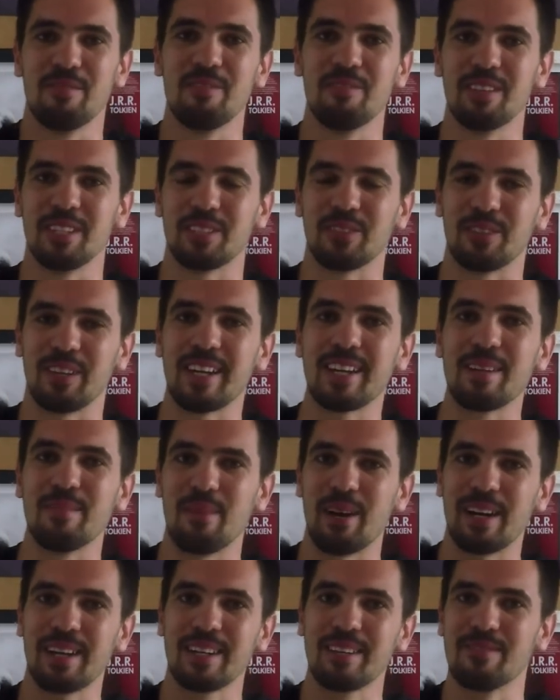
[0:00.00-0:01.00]
wie wir es so gerne
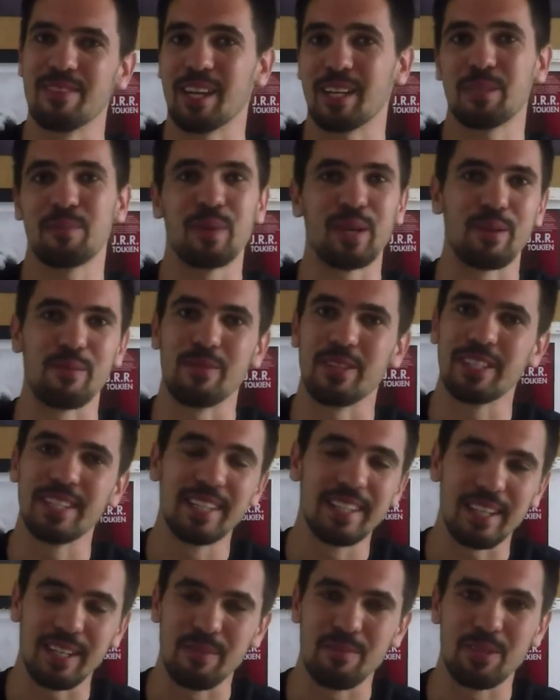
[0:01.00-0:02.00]
machen. Wir
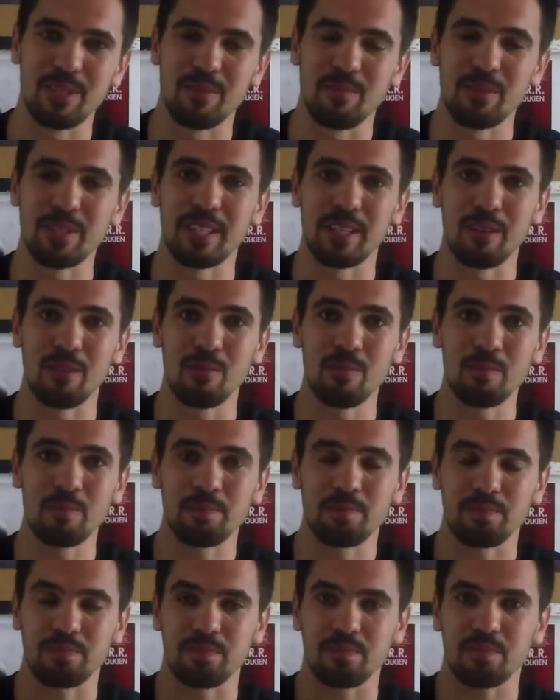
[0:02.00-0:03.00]
experimentieren halt immer so ein bisschen rum.
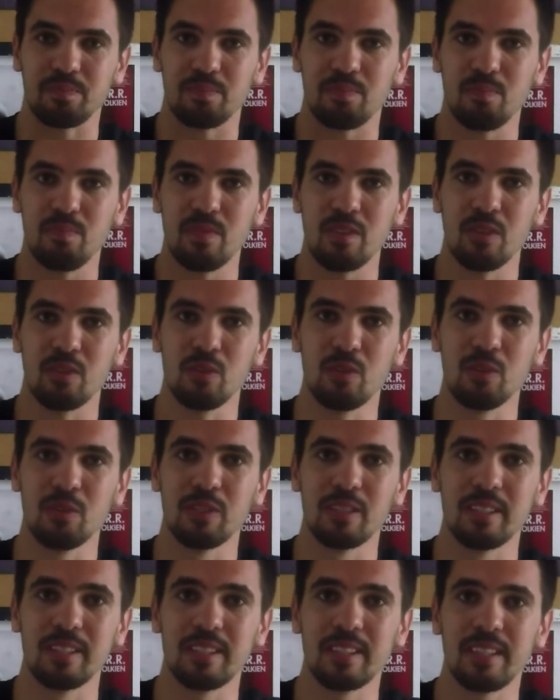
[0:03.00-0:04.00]

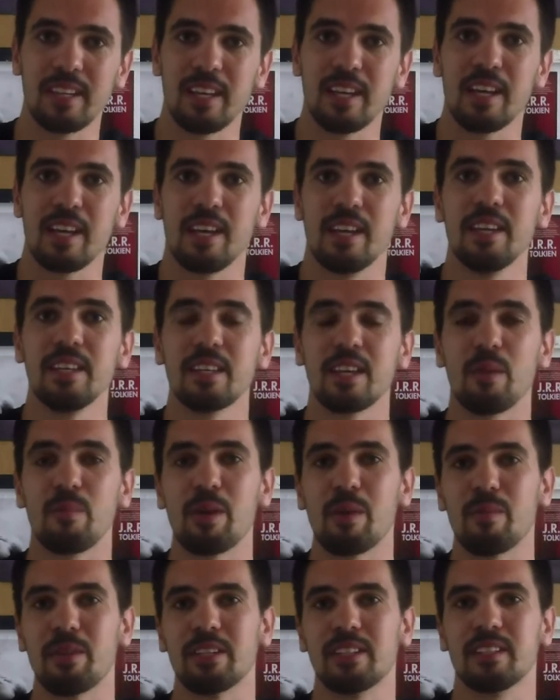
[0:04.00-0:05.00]
Und ich habe
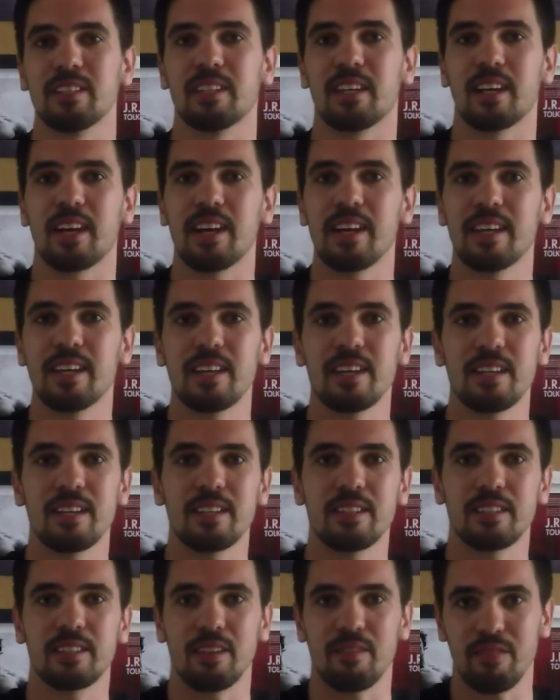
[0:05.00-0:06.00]
ja mal diese
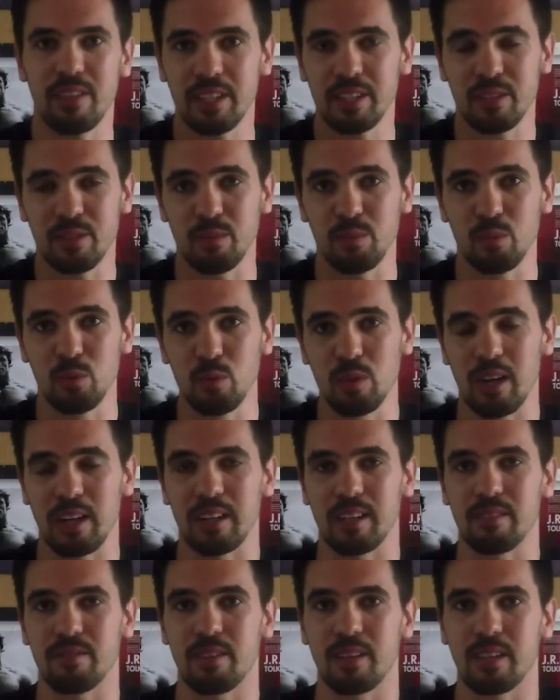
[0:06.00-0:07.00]
Reihe Der Weg zum Buch
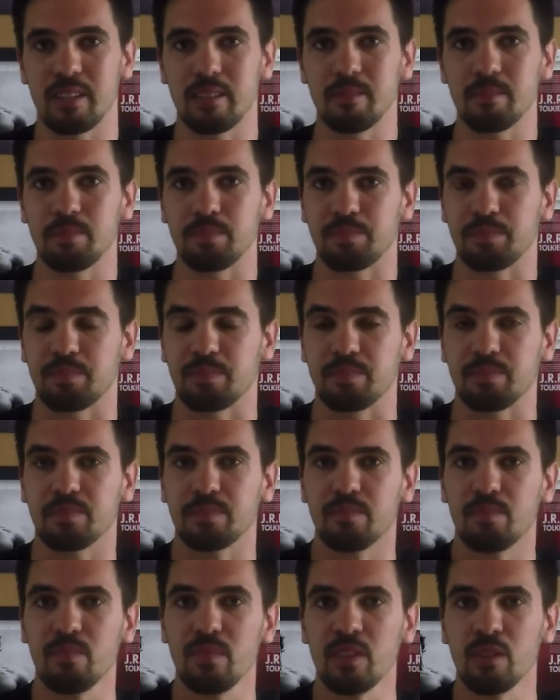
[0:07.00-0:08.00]
angefangen,
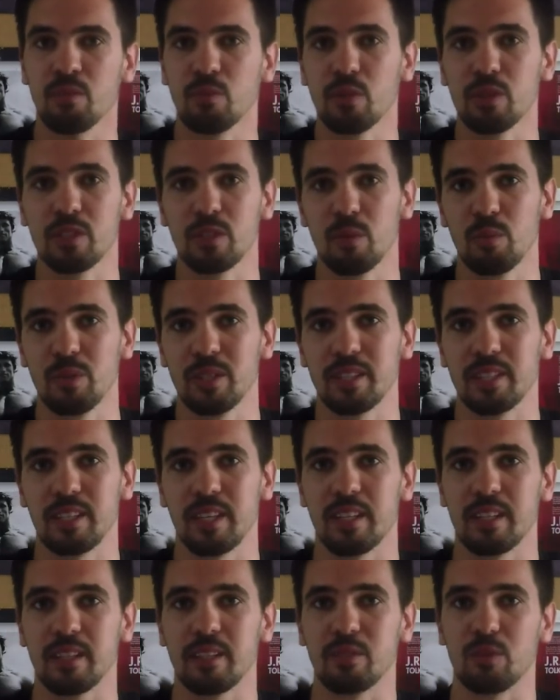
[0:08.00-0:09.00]
wo ich so ein
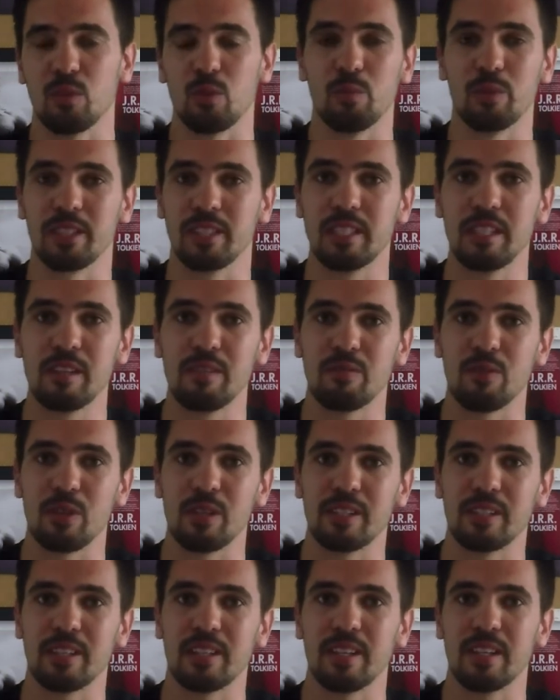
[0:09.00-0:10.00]
bisschen dokumentieren
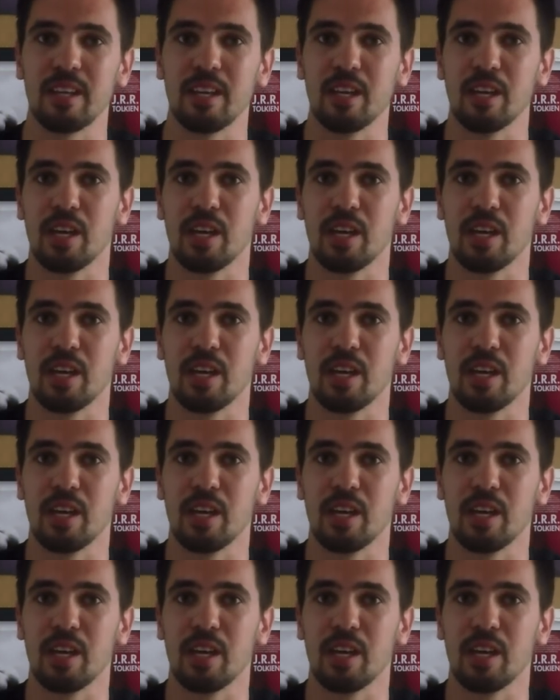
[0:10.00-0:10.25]
wollte,